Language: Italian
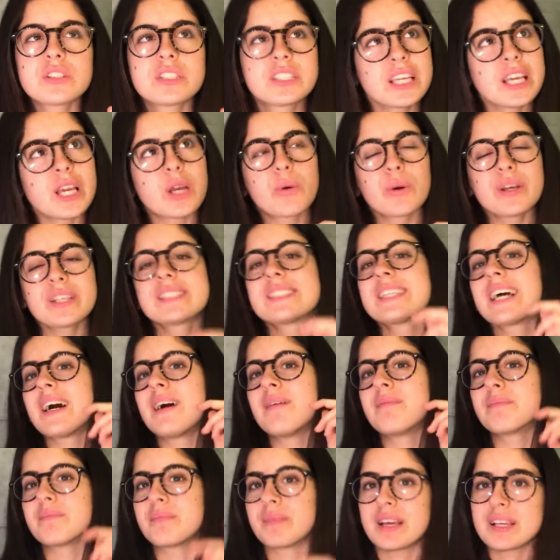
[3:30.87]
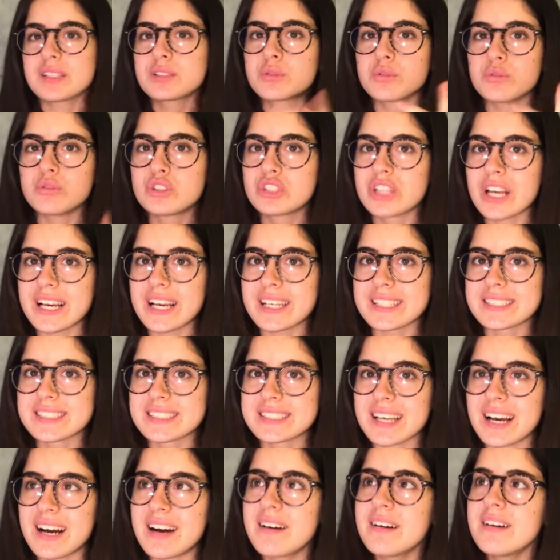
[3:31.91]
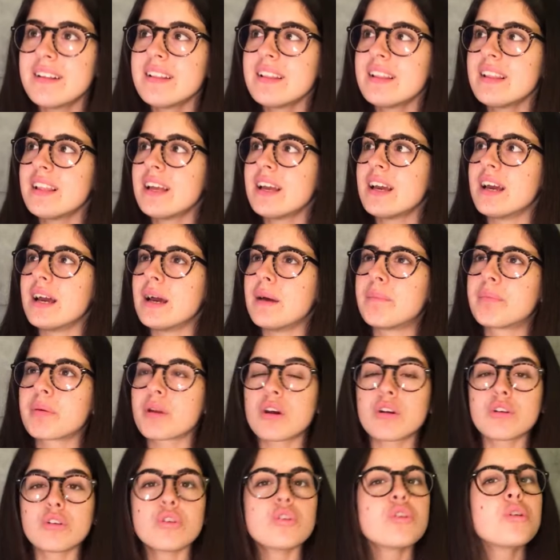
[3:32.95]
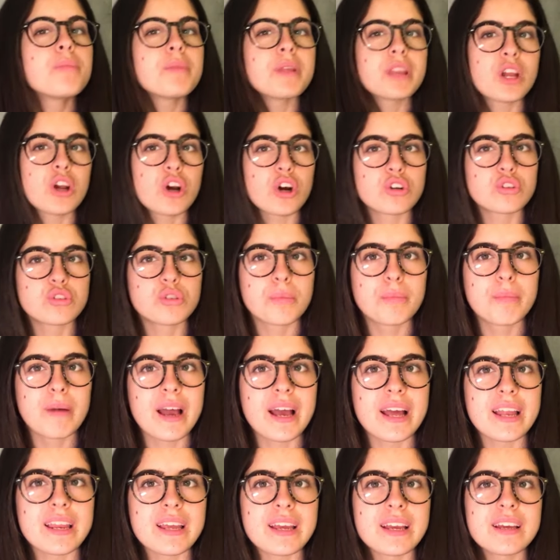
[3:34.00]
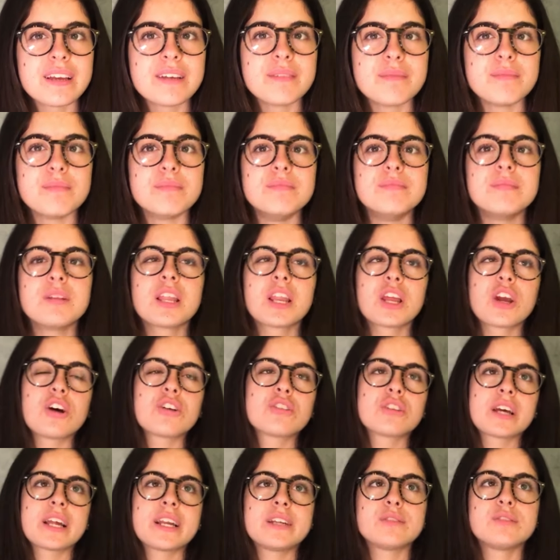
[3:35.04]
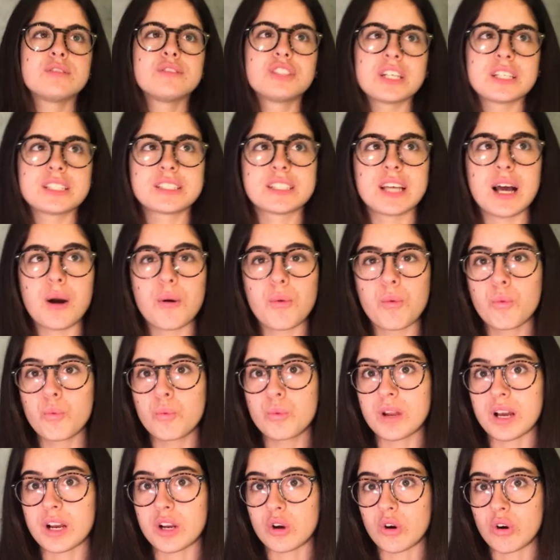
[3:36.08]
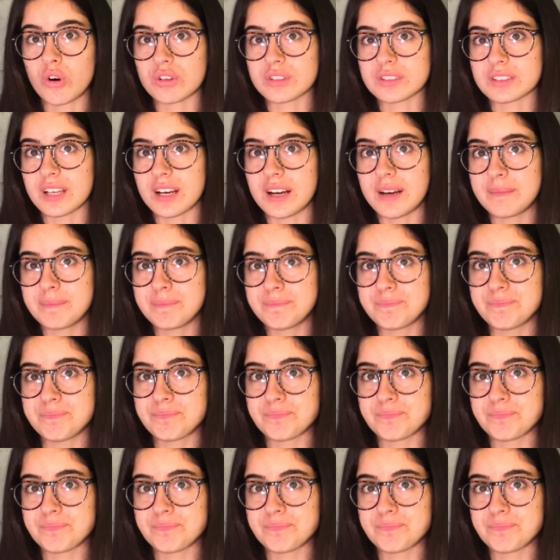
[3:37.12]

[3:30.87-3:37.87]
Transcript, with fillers: Sì, questa mi è successa, eh, però non mi ricordo bene. Eh, mi ricordo che era successa una cosa